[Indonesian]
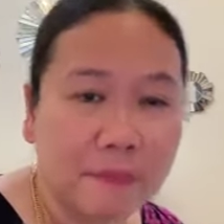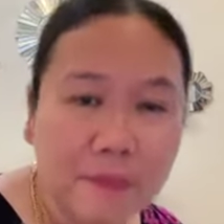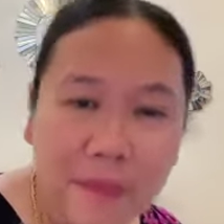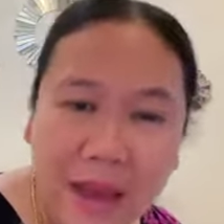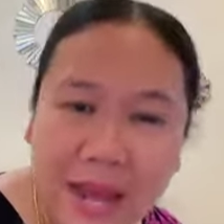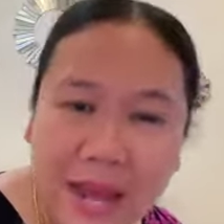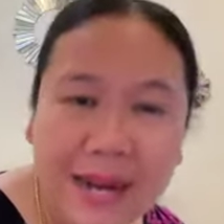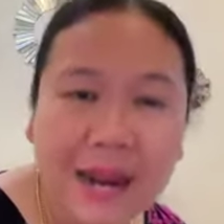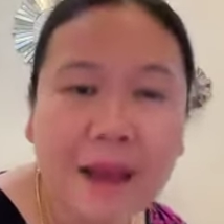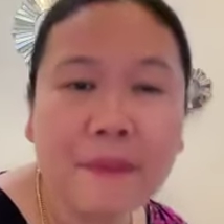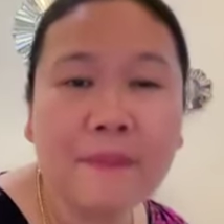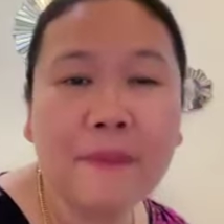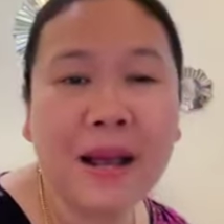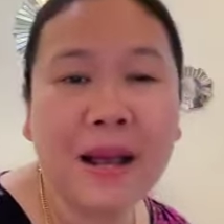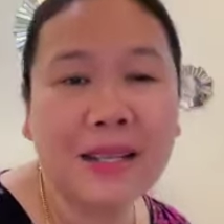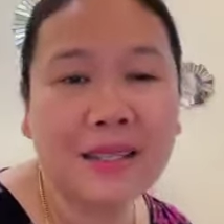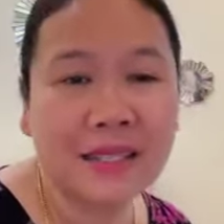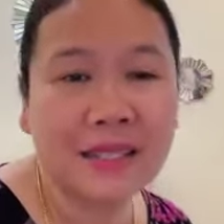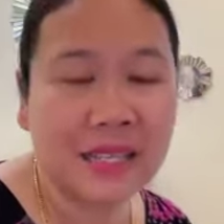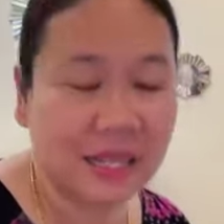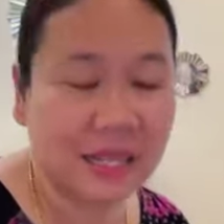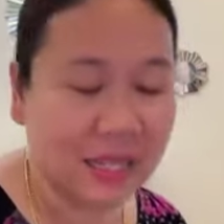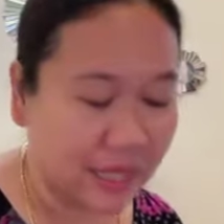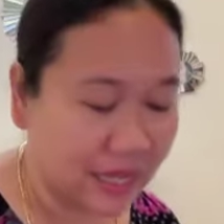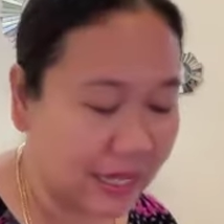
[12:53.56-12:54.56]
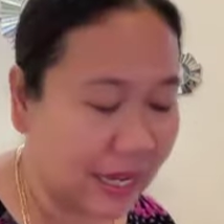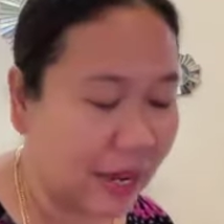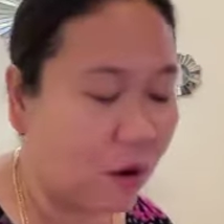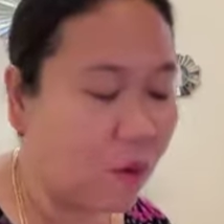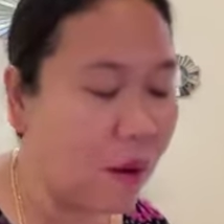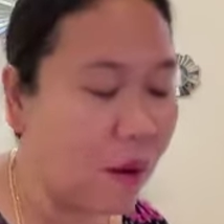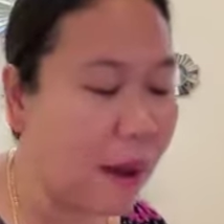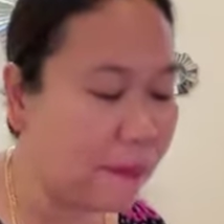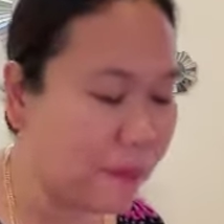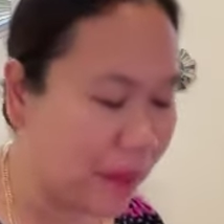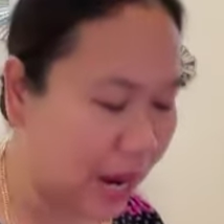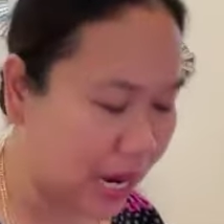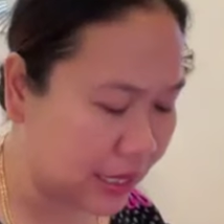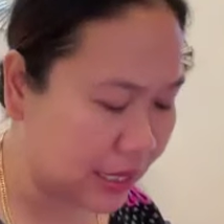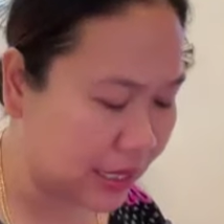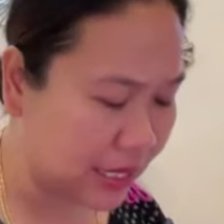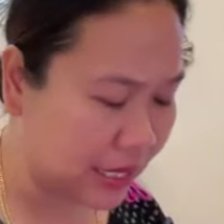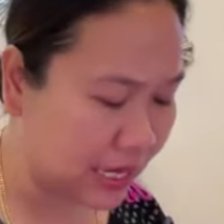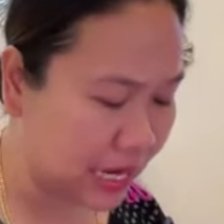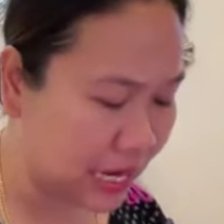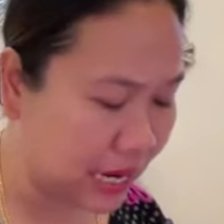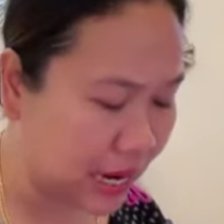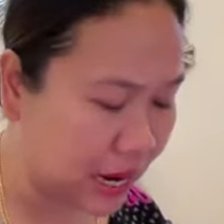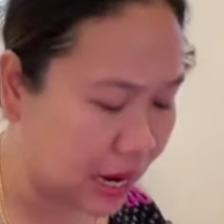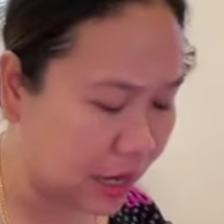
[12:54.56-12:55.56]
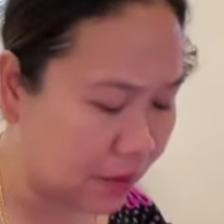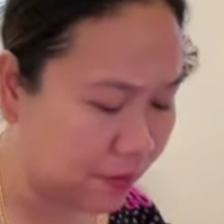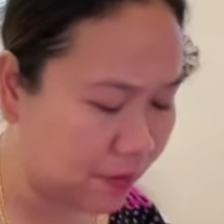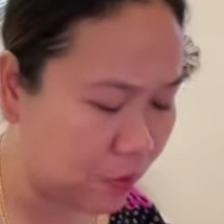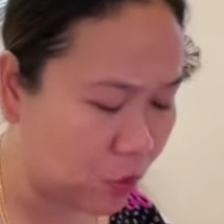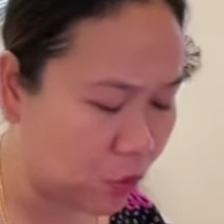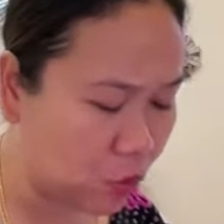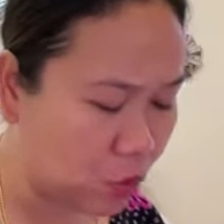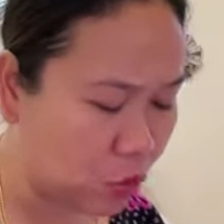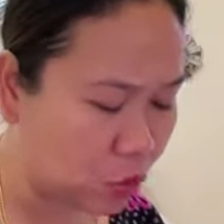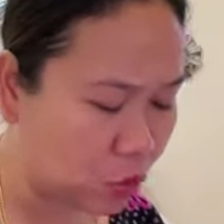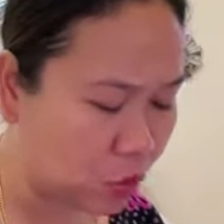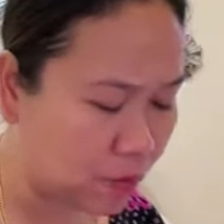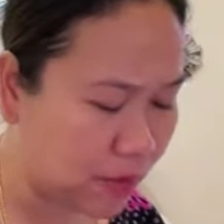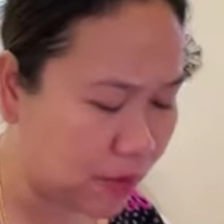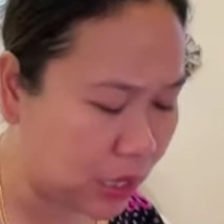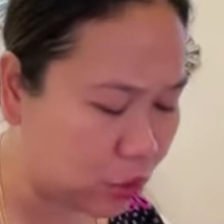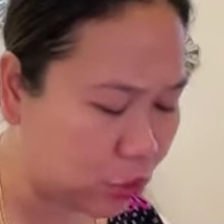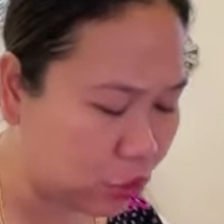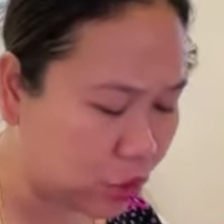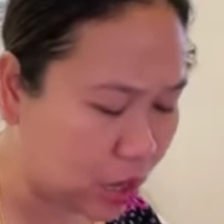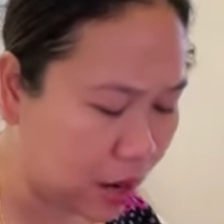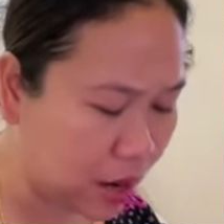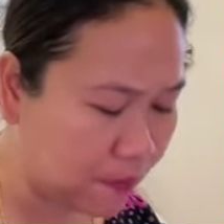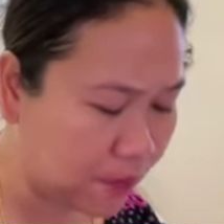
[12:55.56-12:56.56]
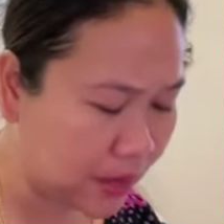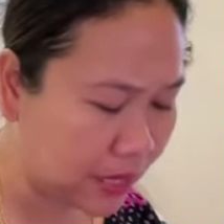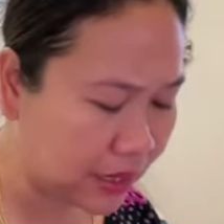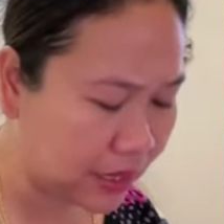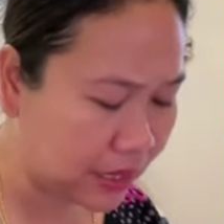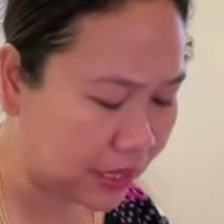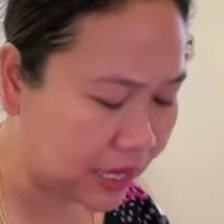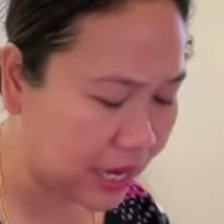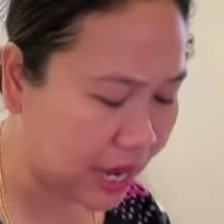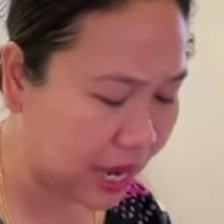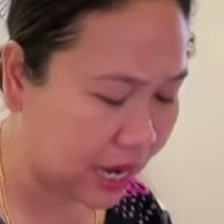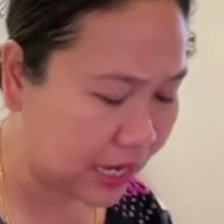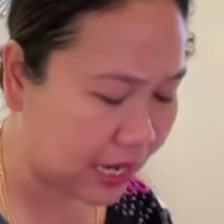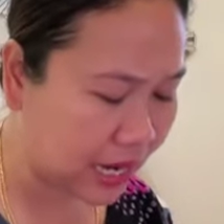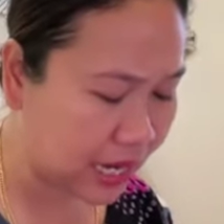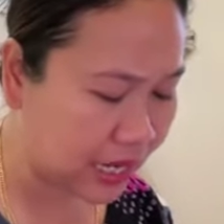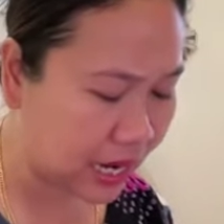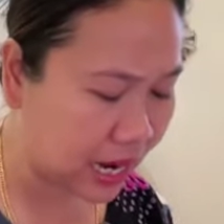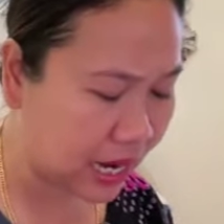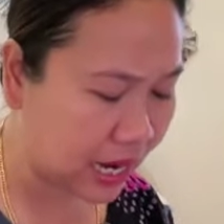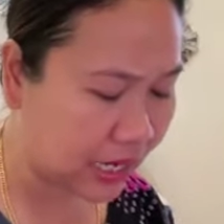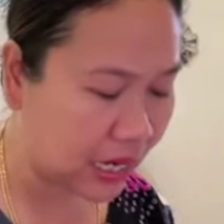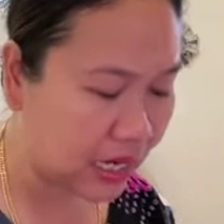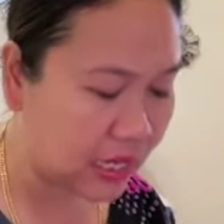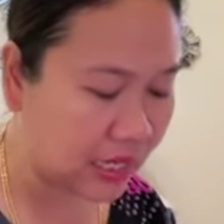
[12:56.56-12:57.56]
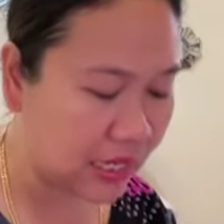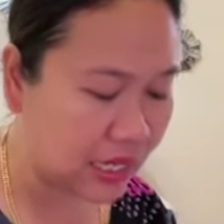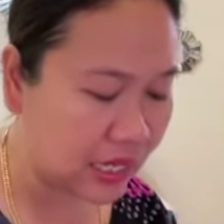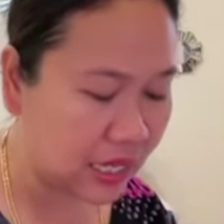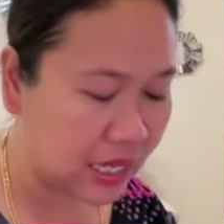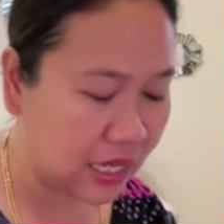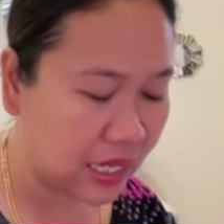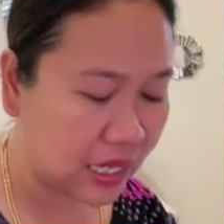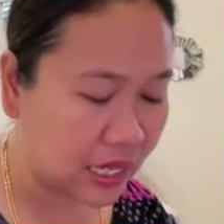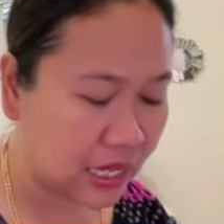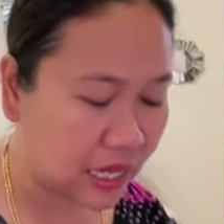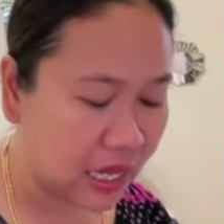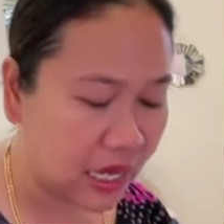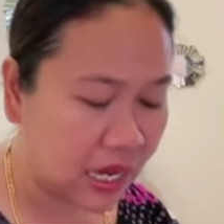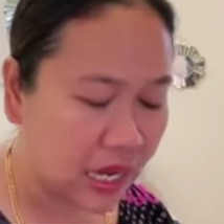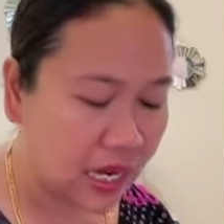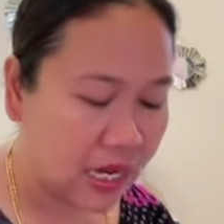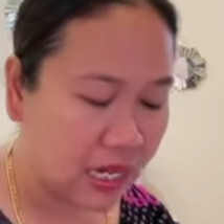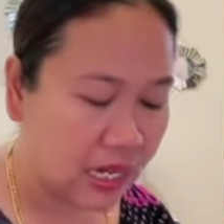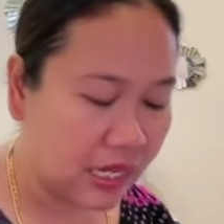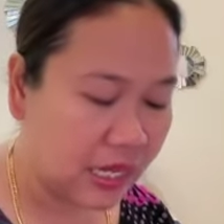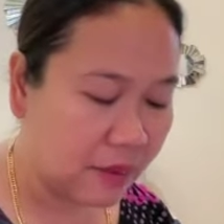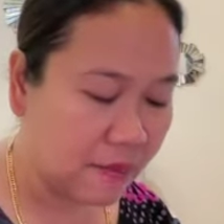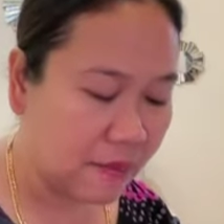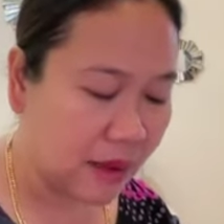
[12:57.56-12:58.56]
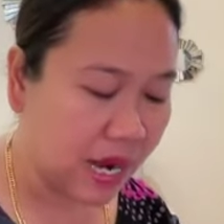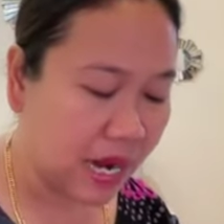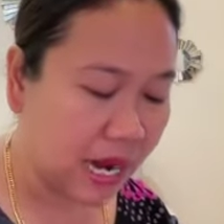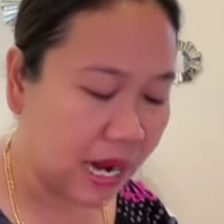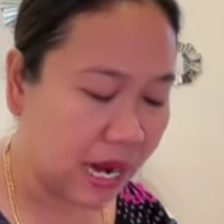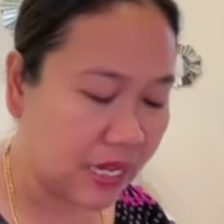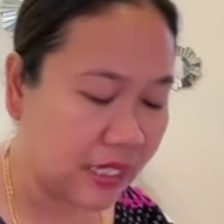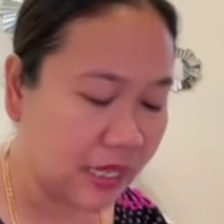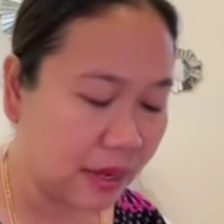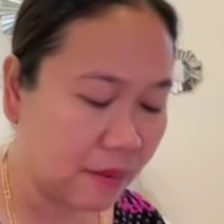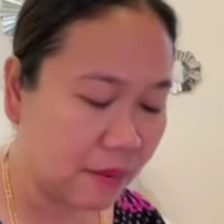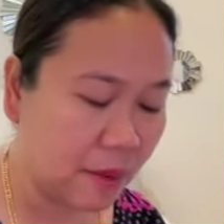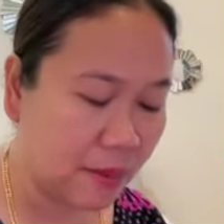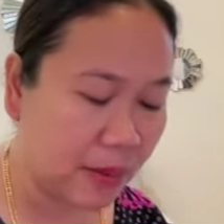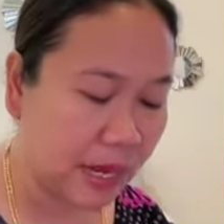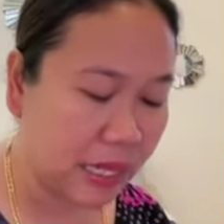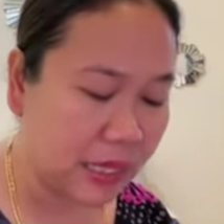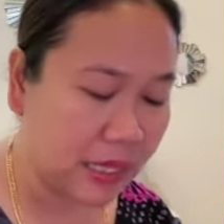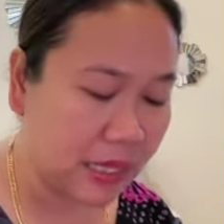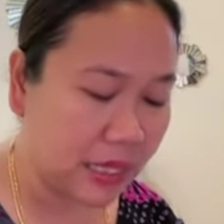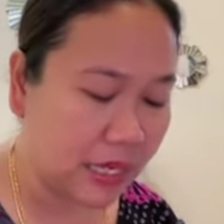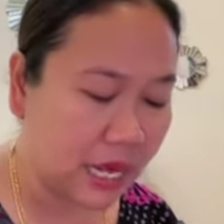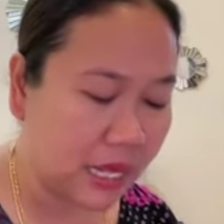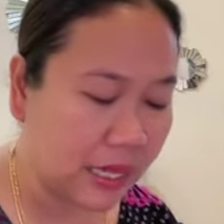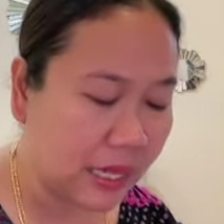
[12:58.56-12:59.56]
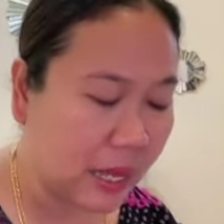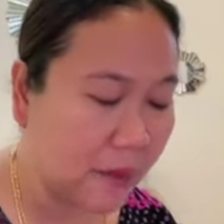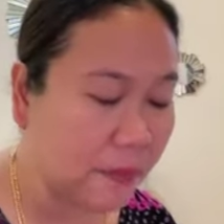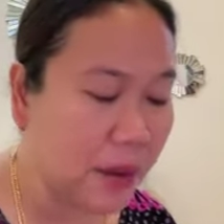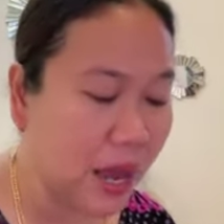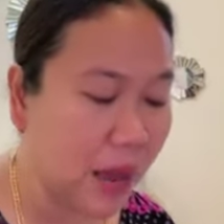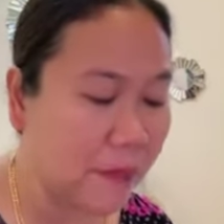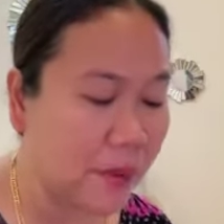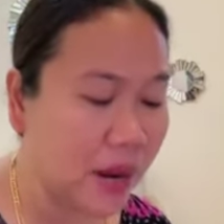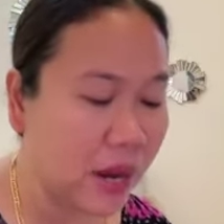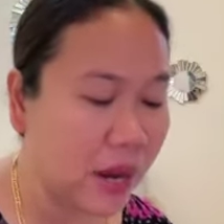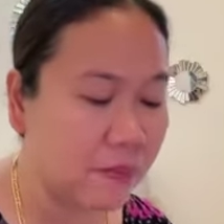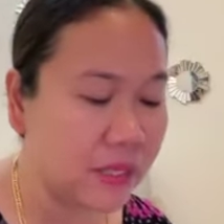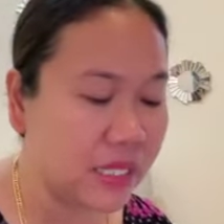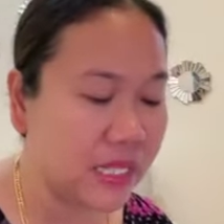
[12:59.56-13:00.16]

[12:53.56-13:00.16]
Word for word: marah pasti, kecewa pasti. Karena Koko Thomas juga pastinya akan akan di, dimarahin sama majikan. Tapi apa yang